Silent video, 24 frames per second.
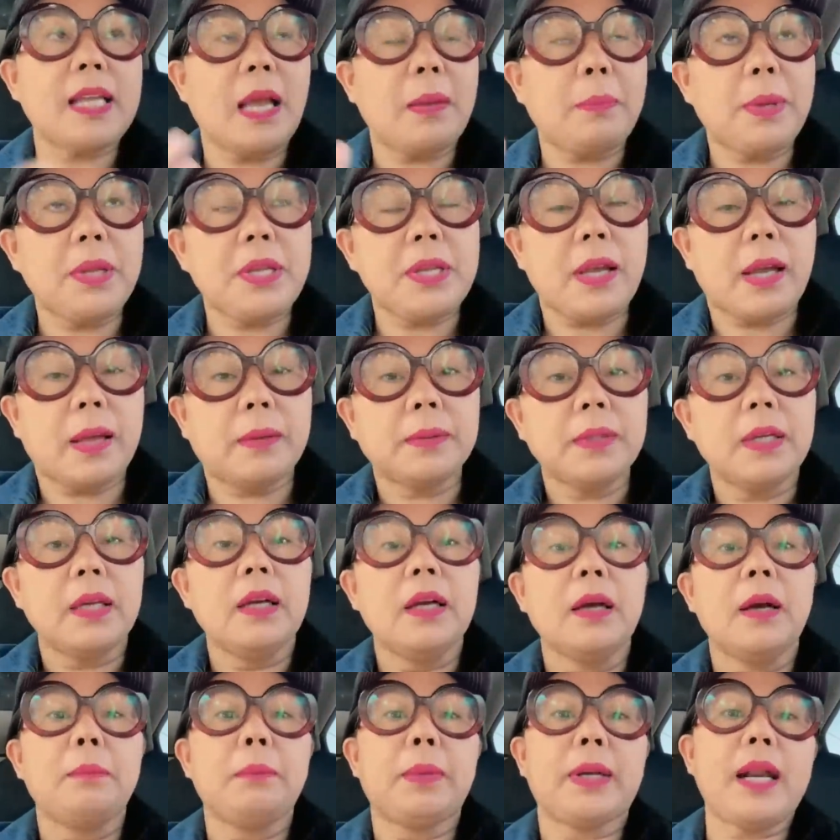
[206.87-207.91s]
sabi niya,
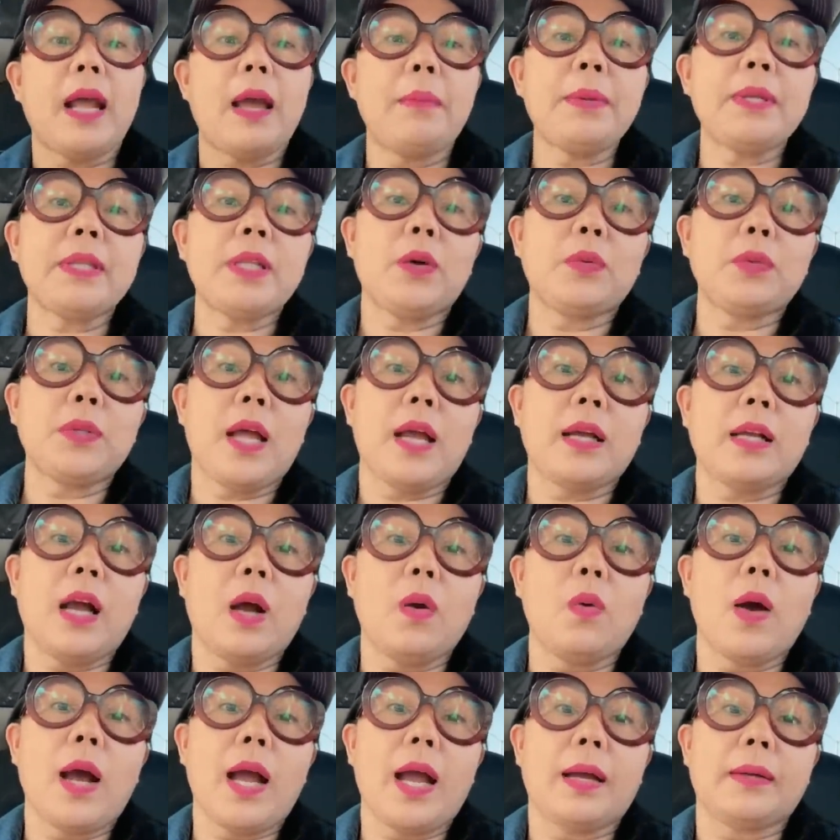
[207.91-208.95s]
marami daw
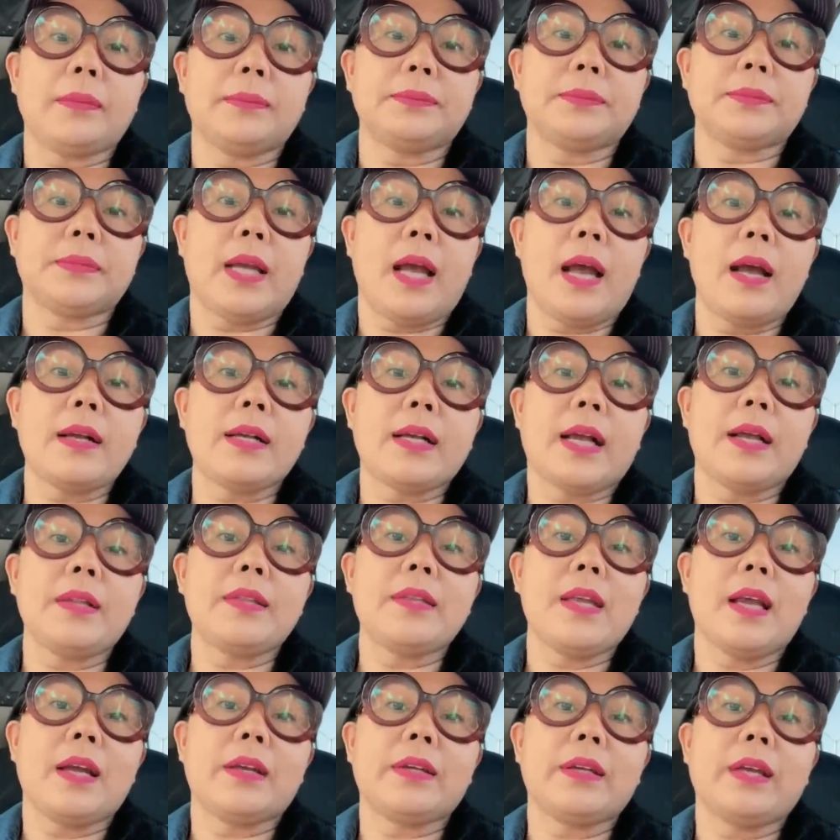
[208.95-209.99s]
nagawa ang
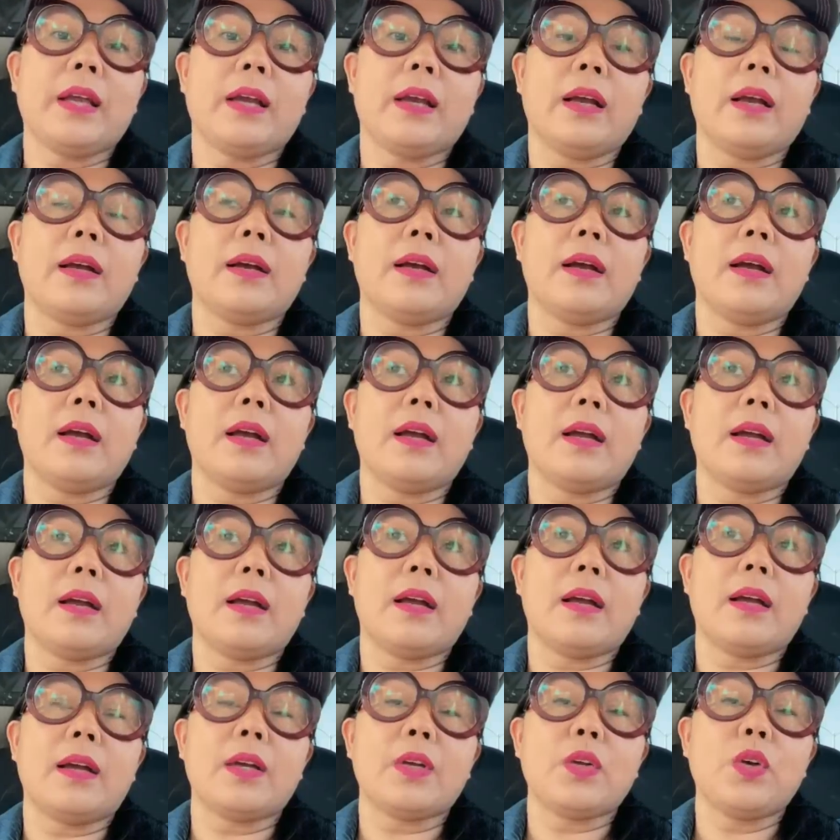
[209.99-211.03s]
kanyang
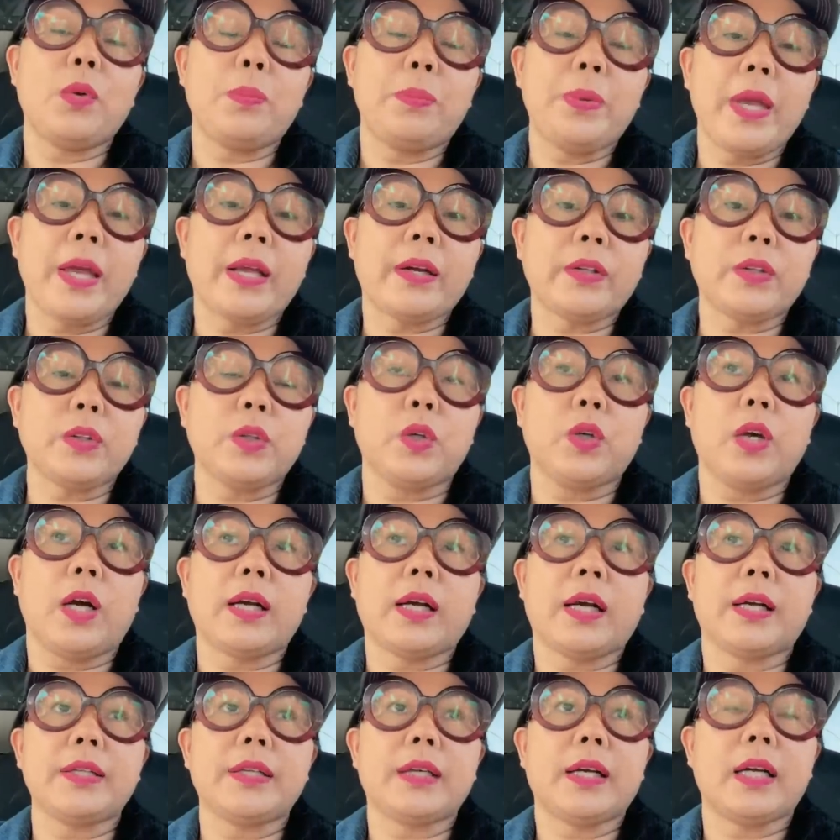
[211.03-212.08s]
uh, gobyerno,
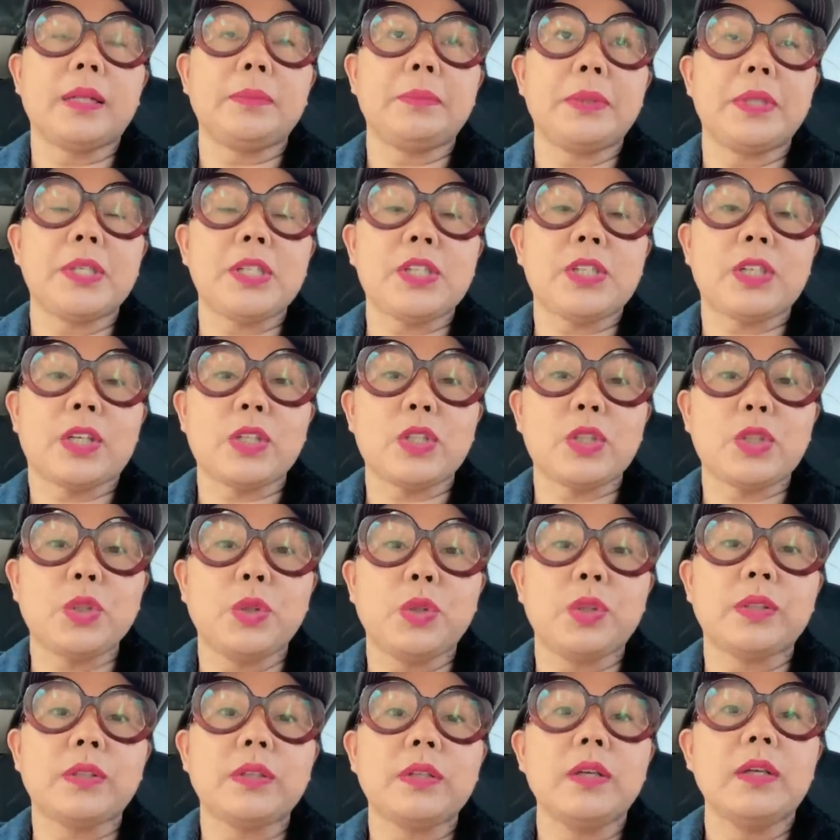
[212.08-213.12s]
ang kanyang
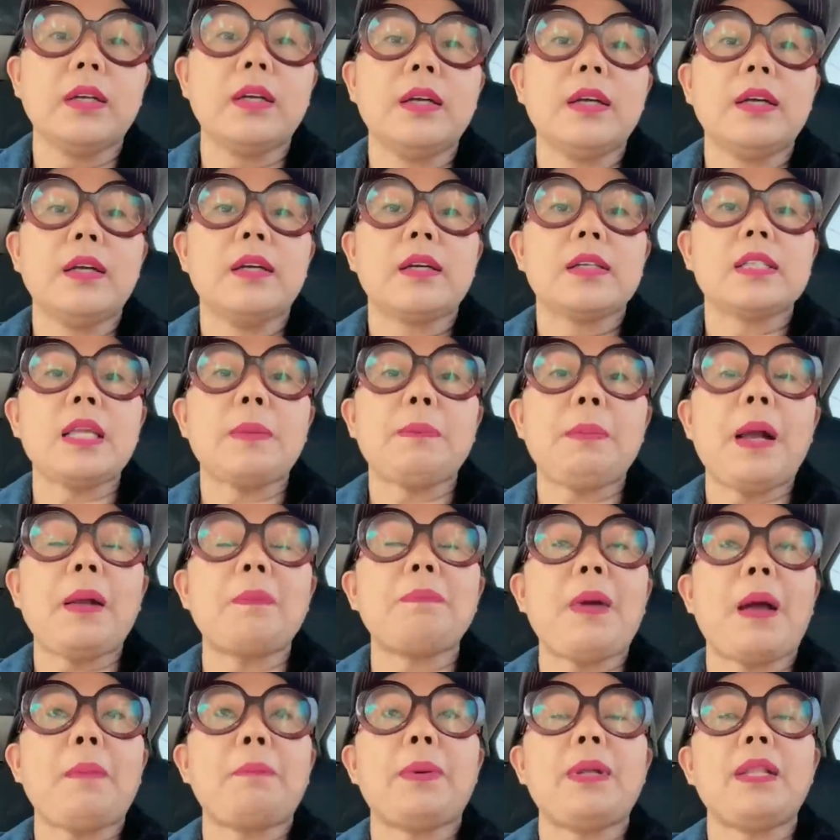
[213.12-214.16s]
administrasyon sa
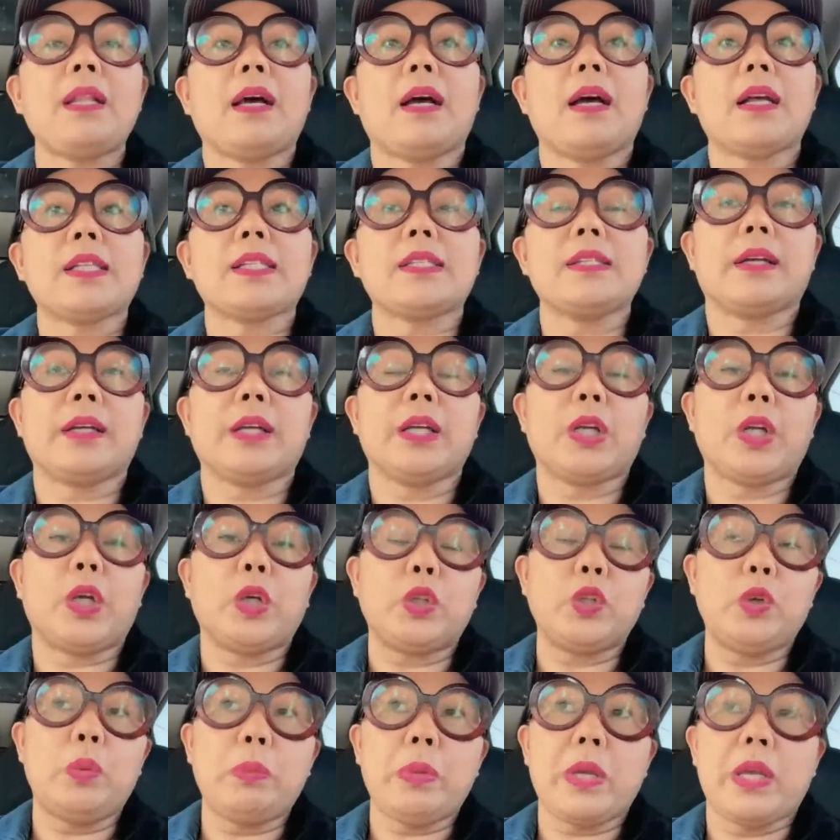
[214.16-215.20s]
pagpapalakas ng
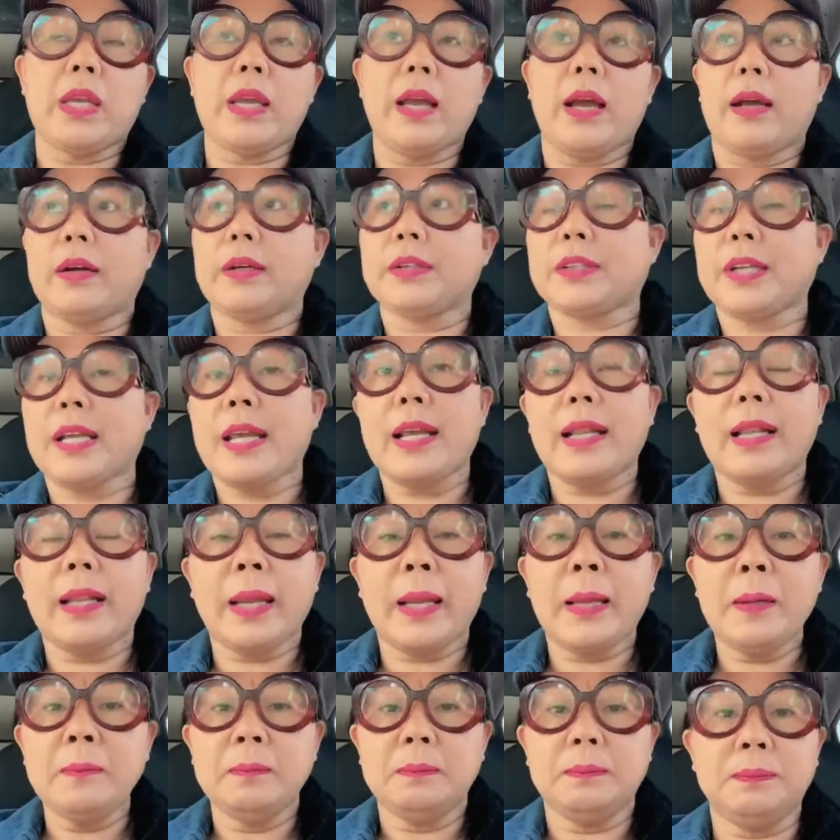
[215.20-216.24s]
ekonomiya. Really?